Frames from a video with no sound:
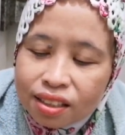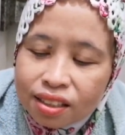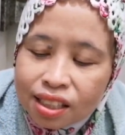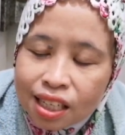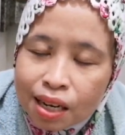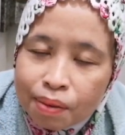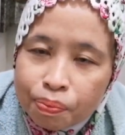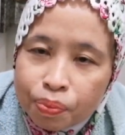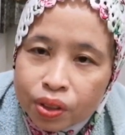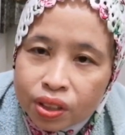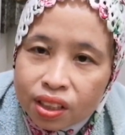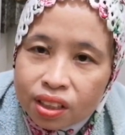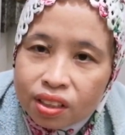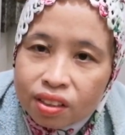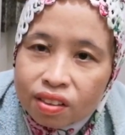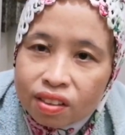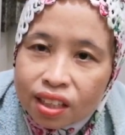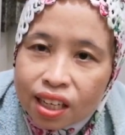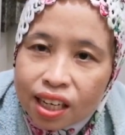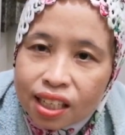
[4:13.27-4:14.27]
jabut itu
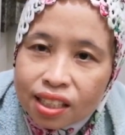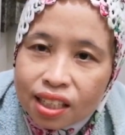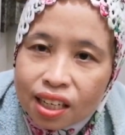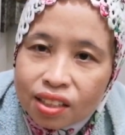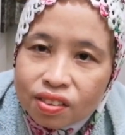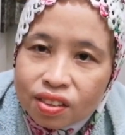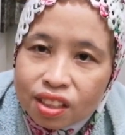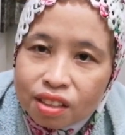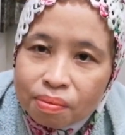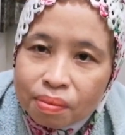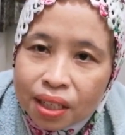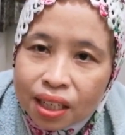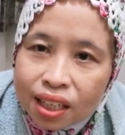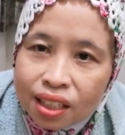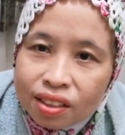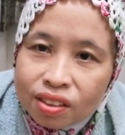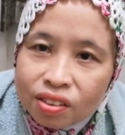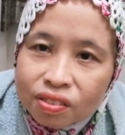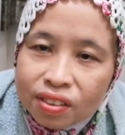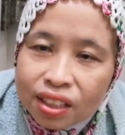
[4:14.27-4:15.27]
loh guys langsung
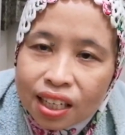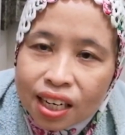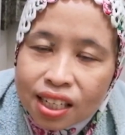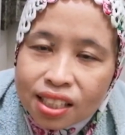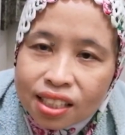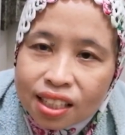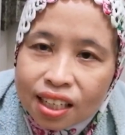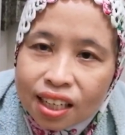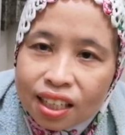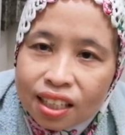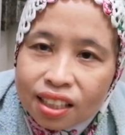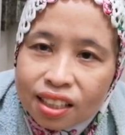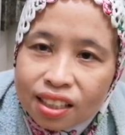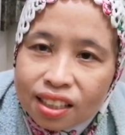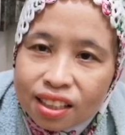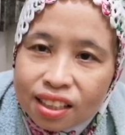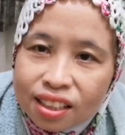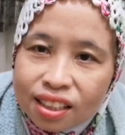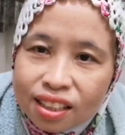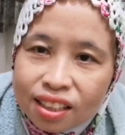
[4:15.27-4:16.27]
dimakan itu enak
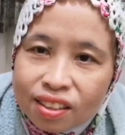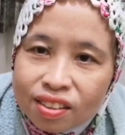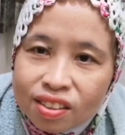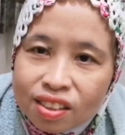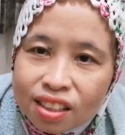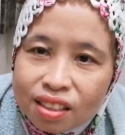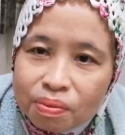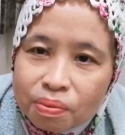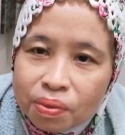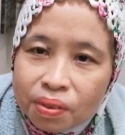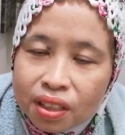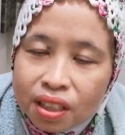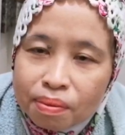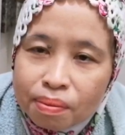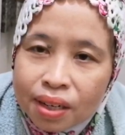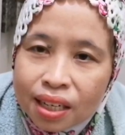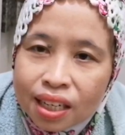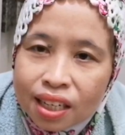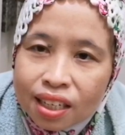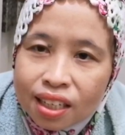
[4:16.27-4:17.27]
sekali terus
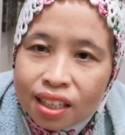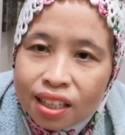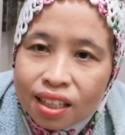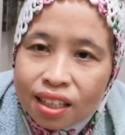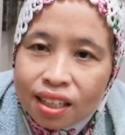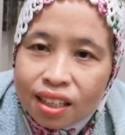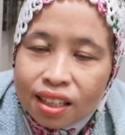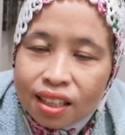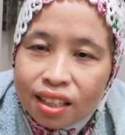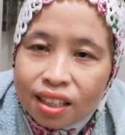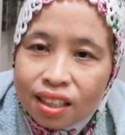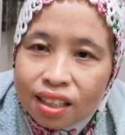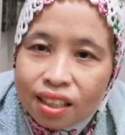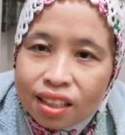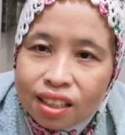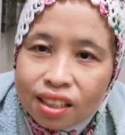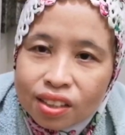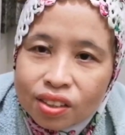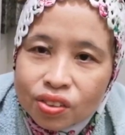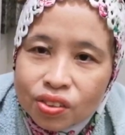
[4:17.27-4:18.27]
kemarin
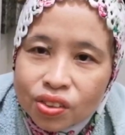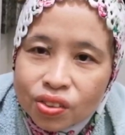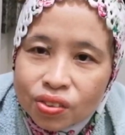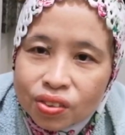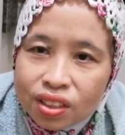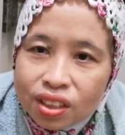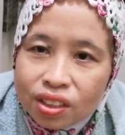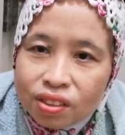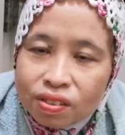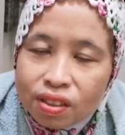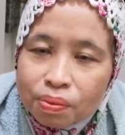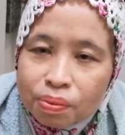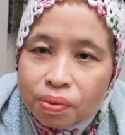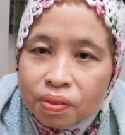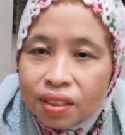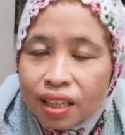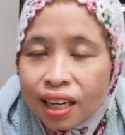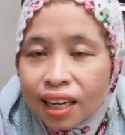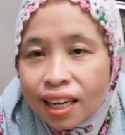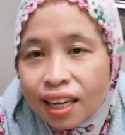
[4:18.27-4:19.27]
itu cuti dua
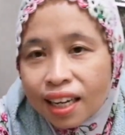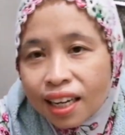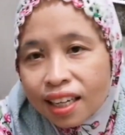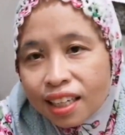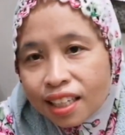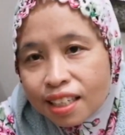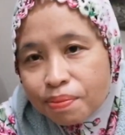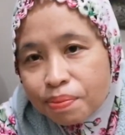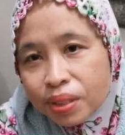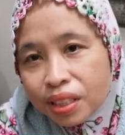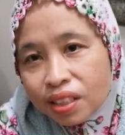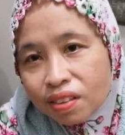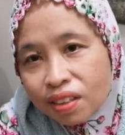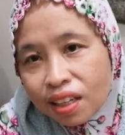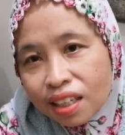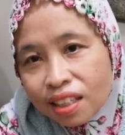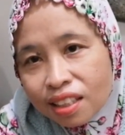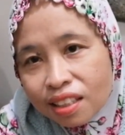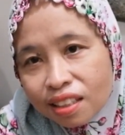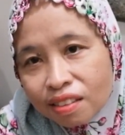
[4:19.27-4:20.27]
bulan
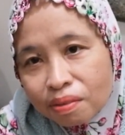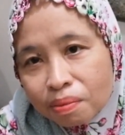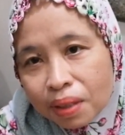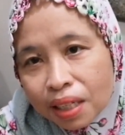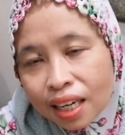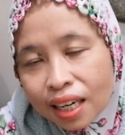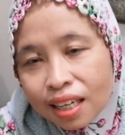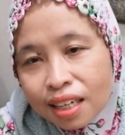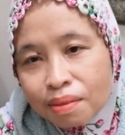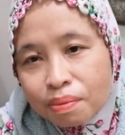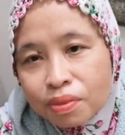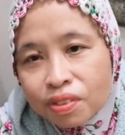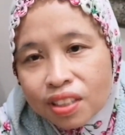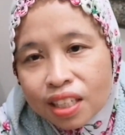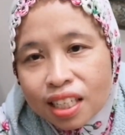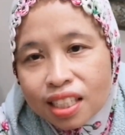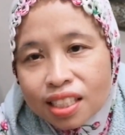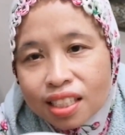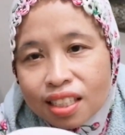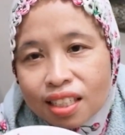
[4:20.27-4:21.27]
kebetulan di rumah nggak nemu
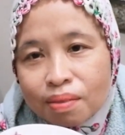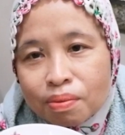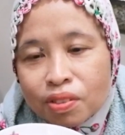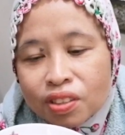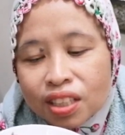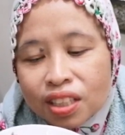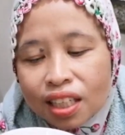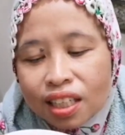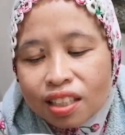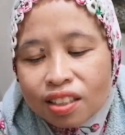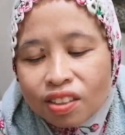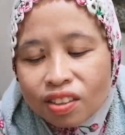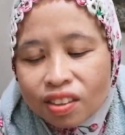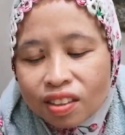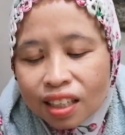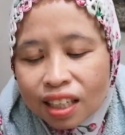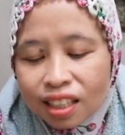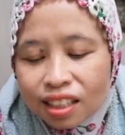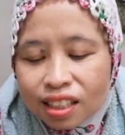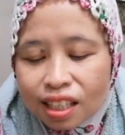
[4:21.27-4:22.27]
guys nemunya
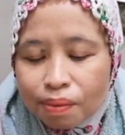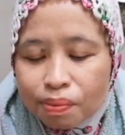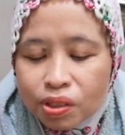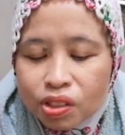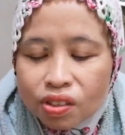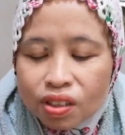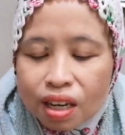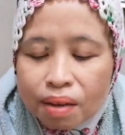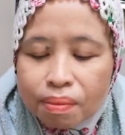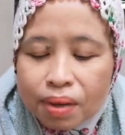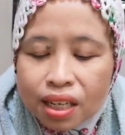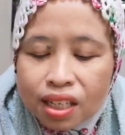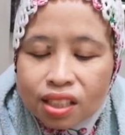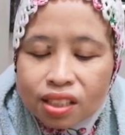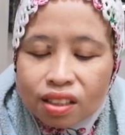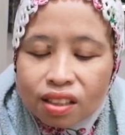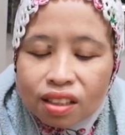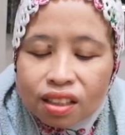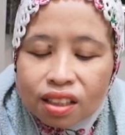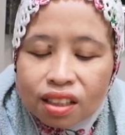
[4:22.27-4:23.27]
diomong lagi tapi juga
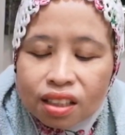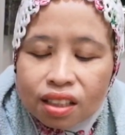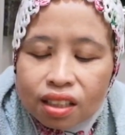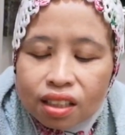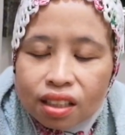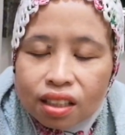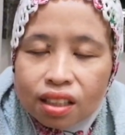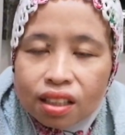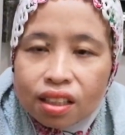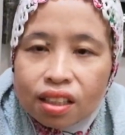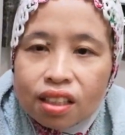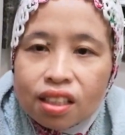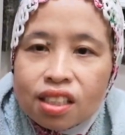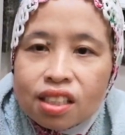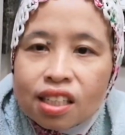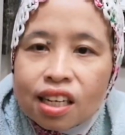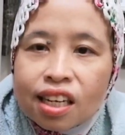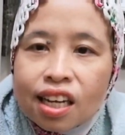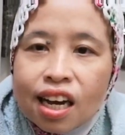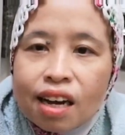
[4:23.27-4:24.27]
manis kok
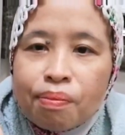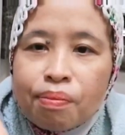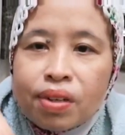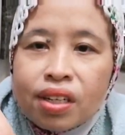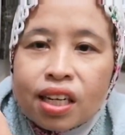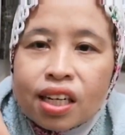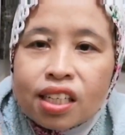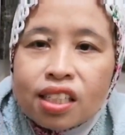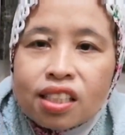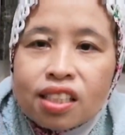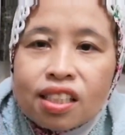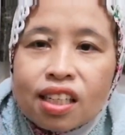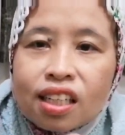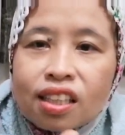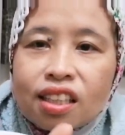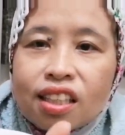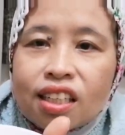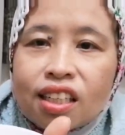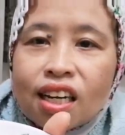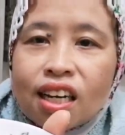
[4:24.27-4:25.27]
ini saya ambil yang isinya
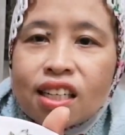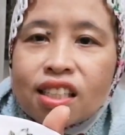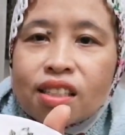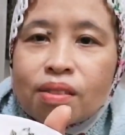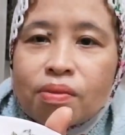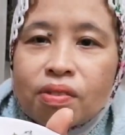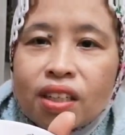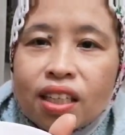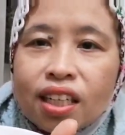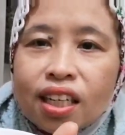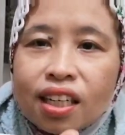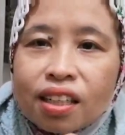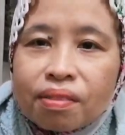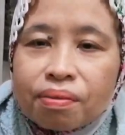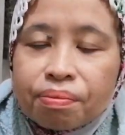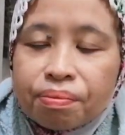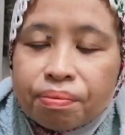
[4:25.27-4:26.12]
tiga semua ya